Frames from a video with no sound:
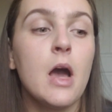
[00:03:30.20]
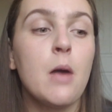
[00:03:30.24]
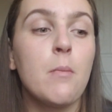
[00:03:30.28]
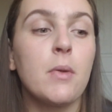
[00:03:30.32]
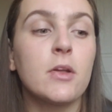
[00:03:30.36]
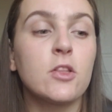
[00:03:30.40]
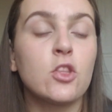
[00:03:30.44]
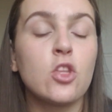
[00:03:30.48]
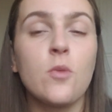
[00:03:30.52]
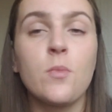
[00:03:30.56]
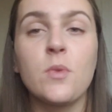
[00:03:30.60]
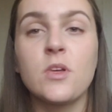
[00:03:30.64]

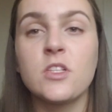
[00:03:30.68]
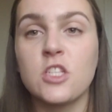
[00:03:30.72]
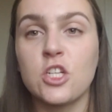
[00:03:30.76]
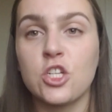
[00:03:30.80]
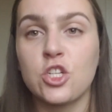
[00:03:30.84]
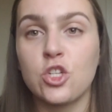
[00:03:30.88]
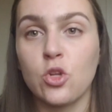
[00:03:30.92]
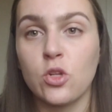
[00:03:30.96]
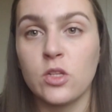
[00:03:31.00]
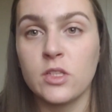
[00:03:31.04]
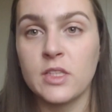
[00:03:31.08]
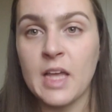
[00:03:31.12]
Потом он
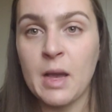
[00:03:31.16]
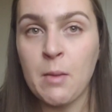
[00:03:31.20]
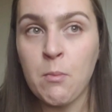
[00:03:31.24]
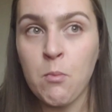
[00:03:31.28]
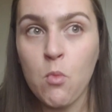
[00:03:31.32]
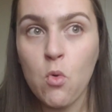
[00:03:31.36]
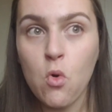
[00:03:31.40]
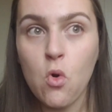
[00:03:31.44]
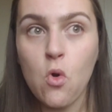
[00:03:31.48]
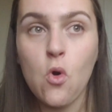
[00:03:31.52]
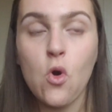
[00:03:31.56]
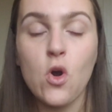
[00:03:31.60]
зашел
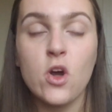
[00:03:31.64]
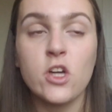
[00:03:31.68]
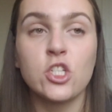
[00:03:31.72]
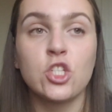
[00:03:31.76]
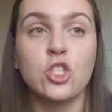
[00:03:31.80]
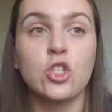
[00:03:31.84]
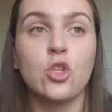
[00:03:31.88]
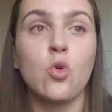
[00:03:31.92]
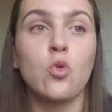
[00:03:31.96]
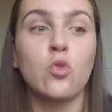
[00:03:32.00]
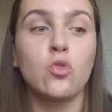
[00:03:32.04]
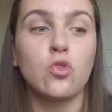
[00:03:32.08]
домой.
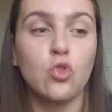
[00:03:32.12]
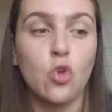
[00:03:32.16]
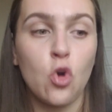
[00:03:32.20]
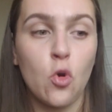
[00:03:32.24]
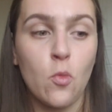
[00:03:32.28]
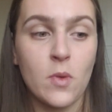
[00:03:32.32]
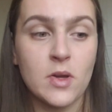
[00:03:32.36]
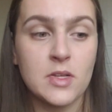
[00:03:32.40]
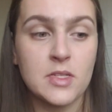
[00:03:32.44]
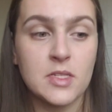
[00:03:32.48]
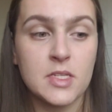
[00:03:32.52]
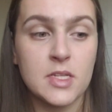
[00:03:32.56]
Что он
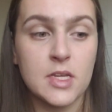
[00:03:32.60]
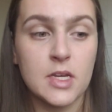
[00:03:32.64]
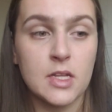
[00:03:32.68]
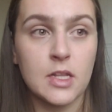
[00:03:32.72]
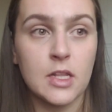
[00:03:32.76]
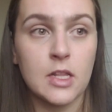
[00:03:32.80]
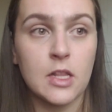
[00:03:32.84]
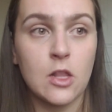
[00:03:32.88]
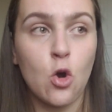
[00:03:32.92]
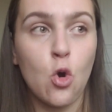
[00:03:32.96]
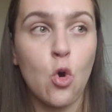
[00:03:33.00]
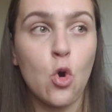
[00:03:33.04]
дома
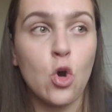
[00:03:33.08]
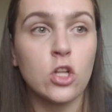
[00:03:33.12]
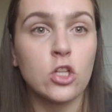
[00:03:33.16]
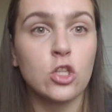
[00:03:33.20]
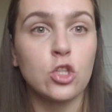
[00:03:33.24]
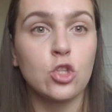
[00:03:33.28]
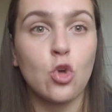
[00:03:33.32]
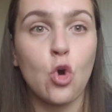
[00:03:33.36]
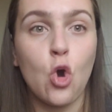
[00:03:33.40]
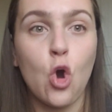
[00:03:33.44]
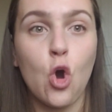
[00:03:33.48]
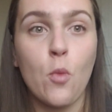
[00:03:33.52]
сделал?
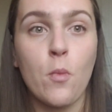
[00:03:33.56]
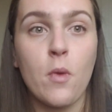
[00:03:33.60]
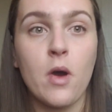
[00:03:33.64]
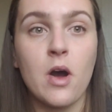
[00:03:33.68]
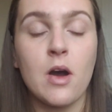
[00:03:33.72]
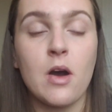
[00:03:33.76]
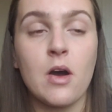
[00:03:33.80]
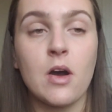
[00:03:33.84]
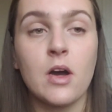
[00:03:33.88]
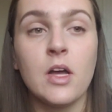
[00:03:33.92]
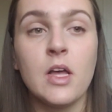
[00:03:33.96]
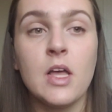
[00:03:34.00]
Он
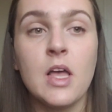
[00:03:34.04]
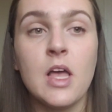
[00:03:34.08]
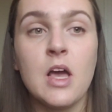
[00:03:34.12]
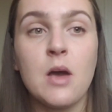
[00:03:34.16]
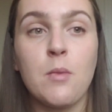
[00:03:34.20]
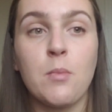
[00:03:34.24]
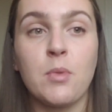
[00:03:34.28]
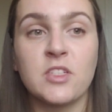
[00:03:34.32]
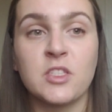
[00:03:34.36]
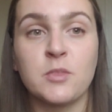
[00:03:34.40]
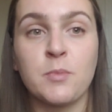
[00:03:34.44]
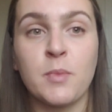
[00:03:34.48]
дома
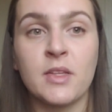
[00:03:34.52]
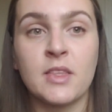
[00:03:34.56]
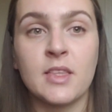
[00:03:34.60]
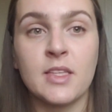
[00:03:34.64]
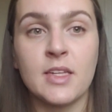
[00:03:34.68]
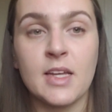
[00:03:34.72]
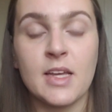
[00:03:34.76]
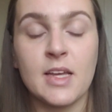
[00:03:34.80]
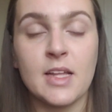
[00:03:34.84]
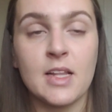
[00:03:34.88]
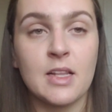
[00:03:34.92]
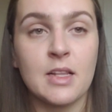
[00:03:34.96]

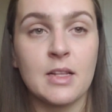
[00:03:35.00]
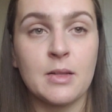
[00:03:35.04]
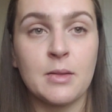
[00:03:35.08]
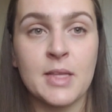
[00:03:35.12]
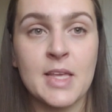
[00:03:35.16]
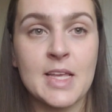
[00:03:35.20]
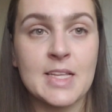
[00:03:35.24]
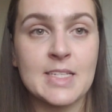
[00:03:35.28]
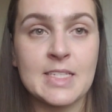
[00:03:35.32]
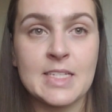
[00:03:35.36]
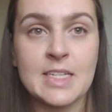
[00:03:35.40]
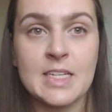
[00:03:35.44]
посмотрел,
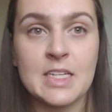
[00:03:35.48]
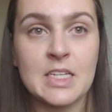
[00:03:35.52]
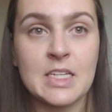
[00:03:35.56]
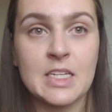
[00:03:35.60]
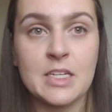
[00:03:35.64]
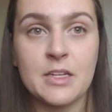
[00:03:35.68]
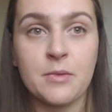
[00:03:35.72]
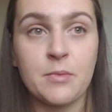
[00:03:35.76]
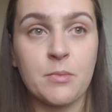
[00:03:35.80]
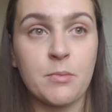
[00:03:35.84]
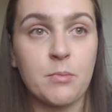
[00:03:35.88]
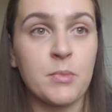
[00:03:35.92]

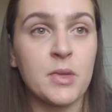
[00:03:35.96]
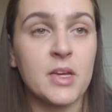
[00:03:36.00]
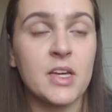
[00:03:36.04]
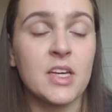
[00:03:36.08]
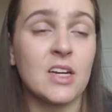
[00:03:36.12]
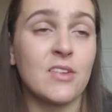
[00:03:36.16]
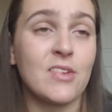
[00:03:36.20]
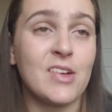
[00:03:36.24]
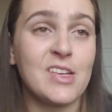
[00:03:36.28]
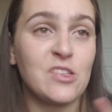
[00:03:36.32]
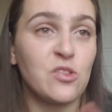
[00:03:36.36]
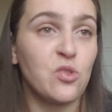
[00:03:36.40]
если
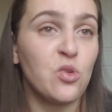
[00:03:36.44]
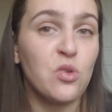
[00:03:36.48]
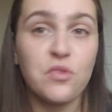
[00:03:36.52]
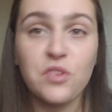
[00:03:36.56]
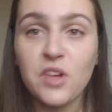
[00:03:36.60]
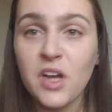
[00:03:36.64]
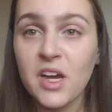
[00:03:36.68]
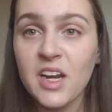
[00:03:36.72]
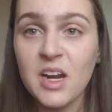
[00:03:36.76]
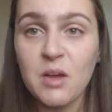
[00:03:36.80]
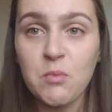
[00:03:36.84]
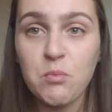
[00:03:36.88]

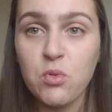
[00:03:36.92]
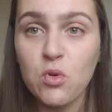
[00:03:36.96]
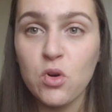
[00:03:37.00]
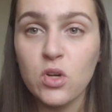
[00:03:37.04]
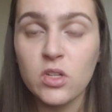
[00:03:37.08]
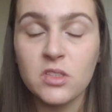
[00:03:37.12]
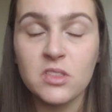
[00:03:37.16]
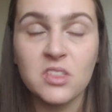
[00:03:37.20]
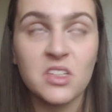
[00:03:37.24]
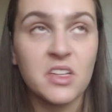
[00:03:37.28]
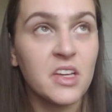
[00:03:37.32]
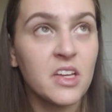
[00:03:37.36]
микроволновка
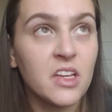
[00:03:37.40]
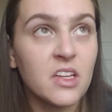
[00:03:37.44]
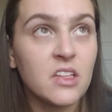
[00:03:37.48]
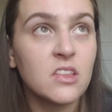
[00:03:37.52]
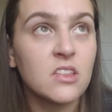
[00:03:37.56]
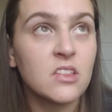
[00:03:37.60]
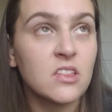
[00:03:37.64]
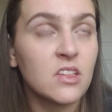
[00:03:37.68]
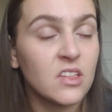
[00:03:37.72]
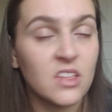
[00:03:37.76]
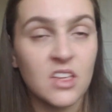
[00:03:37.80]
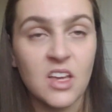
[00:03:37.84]
работает.
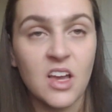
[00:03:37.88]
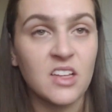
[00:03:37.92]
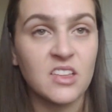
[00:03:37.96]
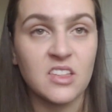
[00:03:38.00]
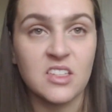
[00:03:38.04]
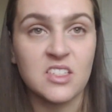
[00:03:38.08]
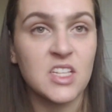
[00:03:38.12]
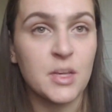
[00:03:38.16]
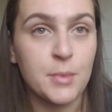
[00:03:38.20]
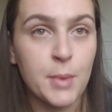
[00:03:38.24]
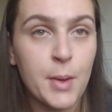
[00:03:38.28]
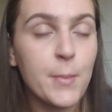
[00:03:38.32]
Я
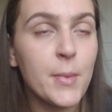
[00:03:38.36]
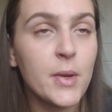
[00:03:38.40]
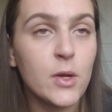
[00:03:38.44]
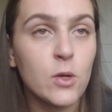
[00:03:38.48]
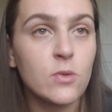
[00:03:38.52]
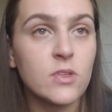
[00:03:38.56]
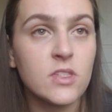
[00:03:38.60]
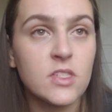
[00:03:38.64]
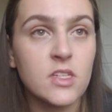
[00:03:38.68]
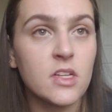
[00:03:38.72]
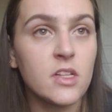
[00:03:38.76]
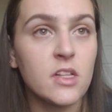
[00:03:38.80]
это сама
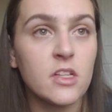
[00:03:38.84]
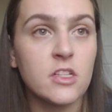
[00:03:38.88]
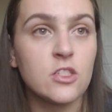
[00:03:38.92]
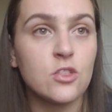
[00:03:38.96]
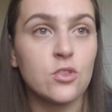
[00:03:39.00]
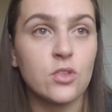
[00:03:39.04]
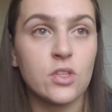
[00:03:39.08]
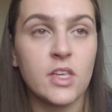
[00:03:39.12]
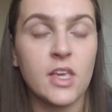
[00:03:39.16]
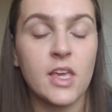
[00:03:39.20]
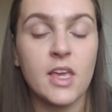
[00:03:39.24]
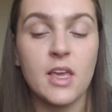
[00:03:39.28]
могу делать,
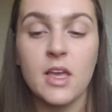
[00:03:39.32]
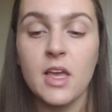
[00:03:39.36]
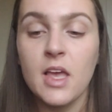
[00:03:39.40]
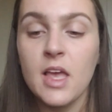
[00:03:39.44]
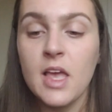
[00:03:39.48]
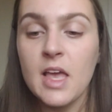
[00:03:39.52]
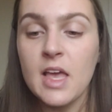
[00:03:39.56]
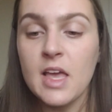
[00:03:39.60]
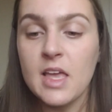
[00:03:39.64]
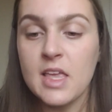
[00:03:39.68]
окей.